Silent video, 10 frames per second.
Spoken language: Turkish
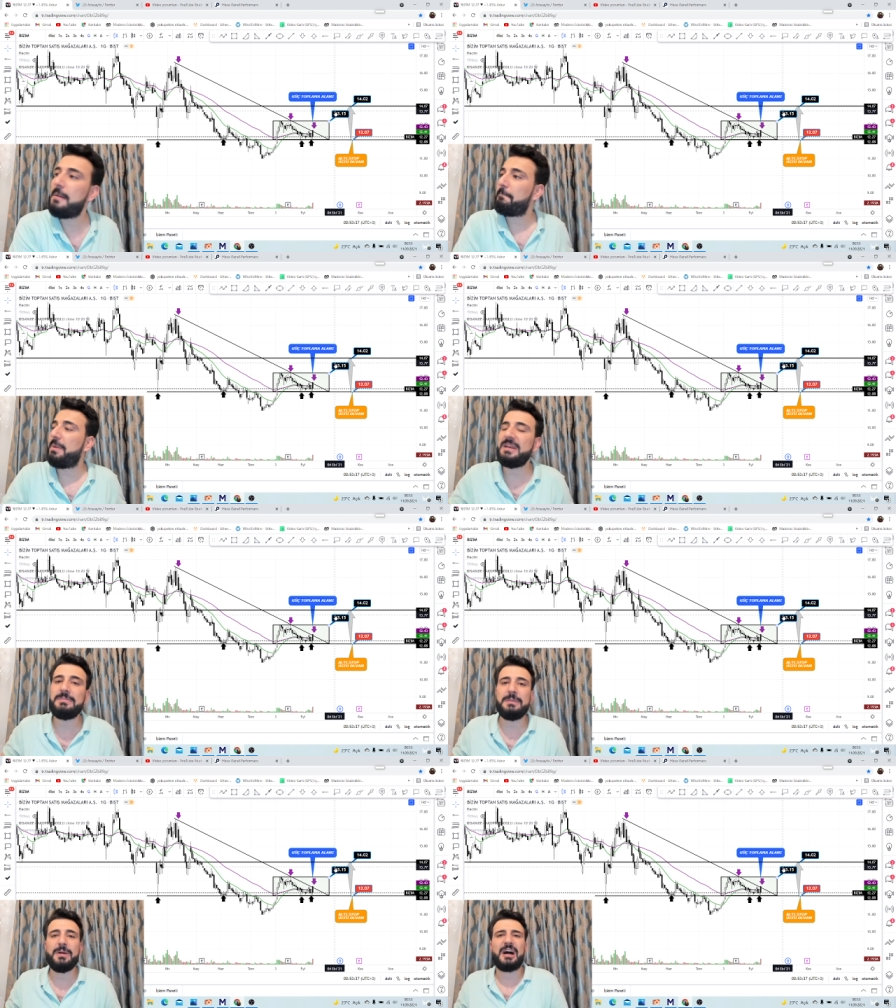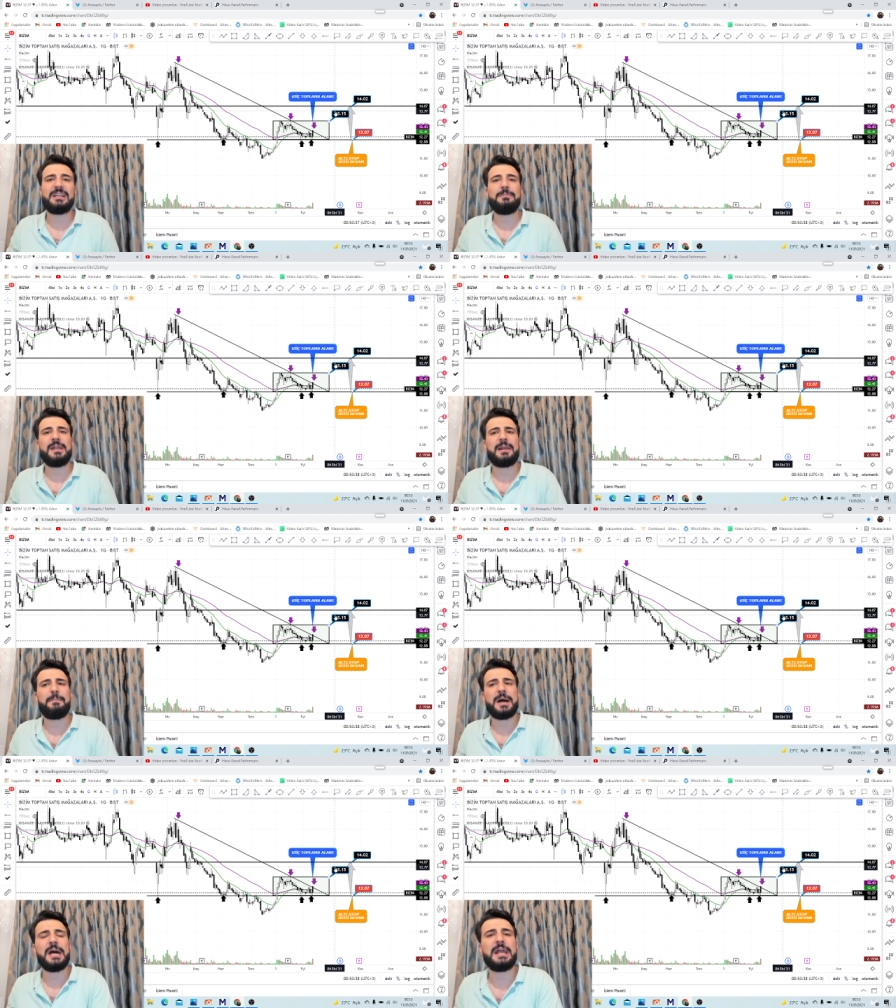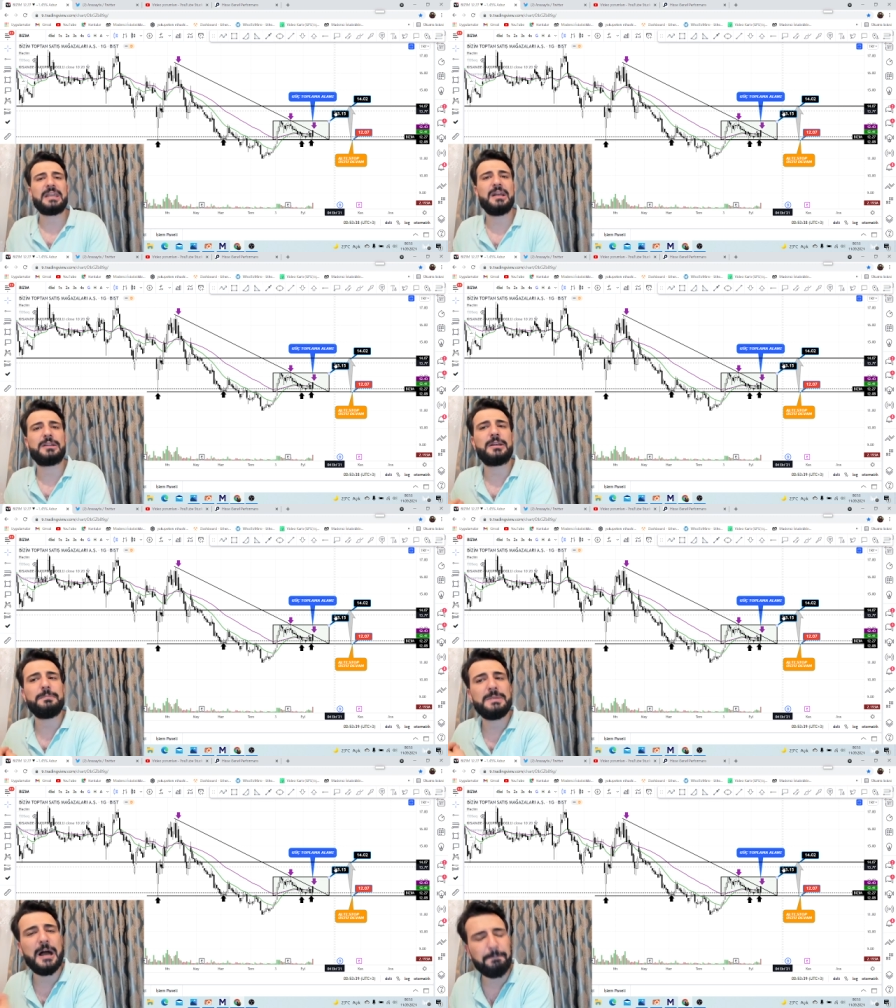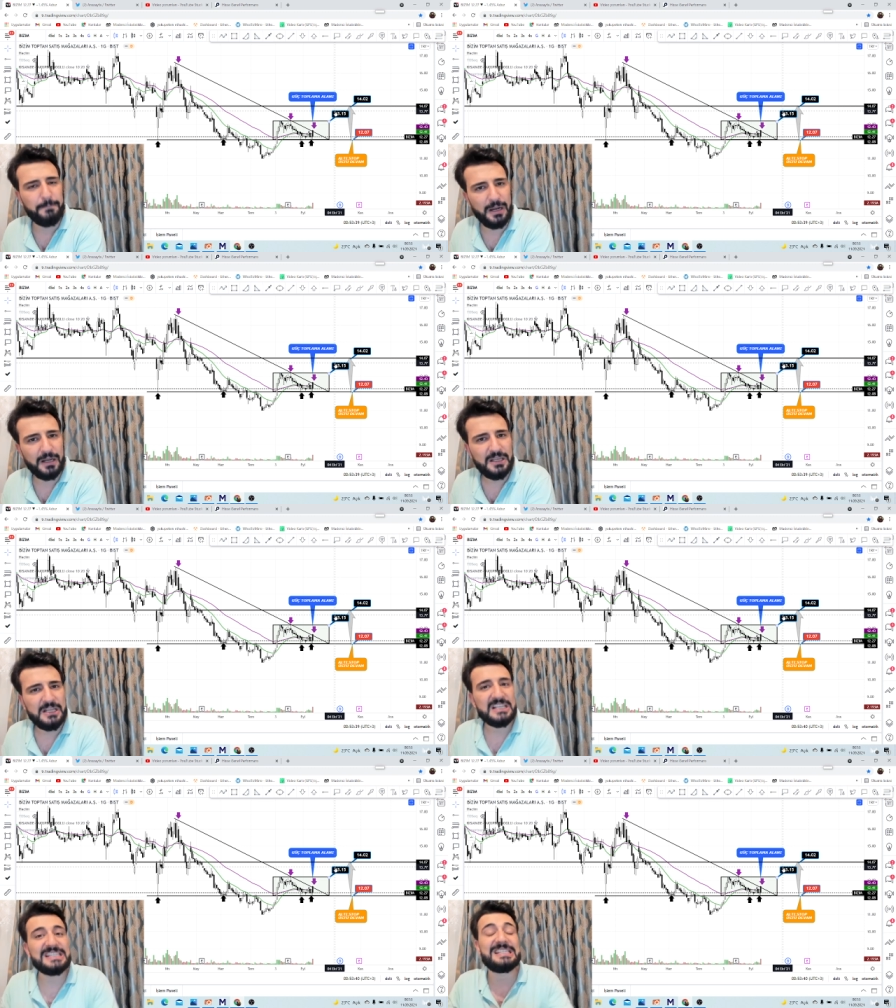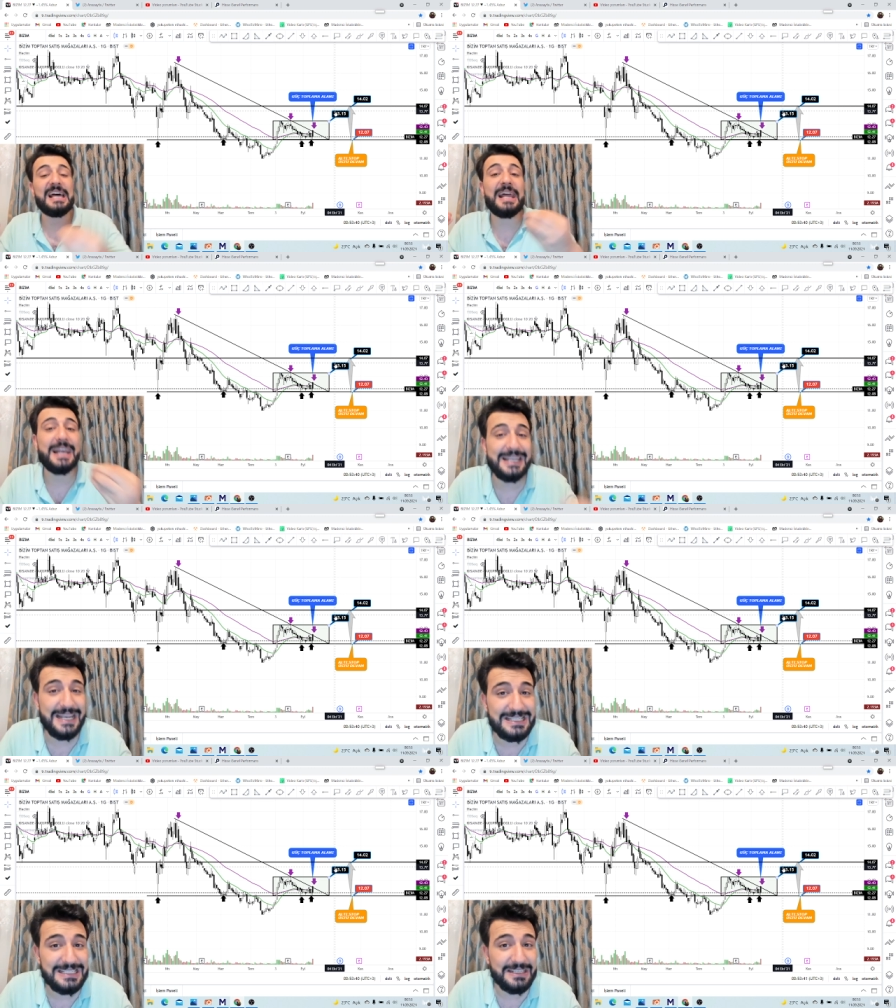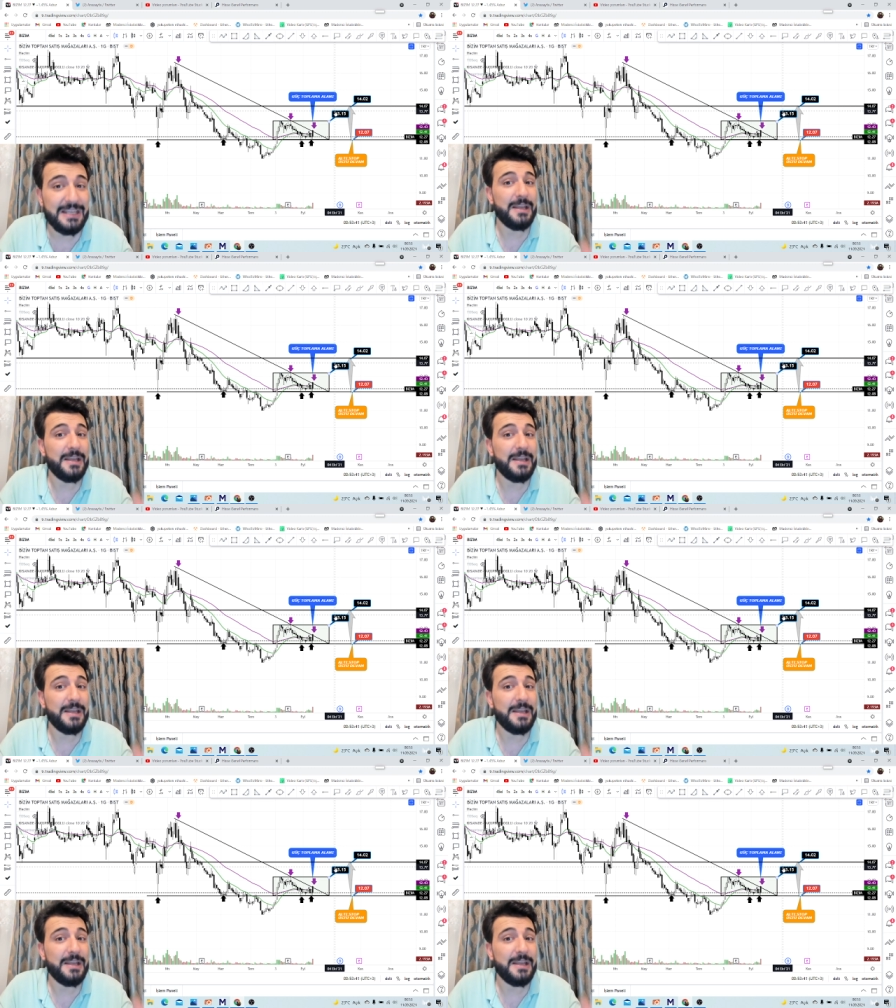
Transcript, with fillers: Benim gibi adamlara bakarak yatırım yapma. Zarar edersin.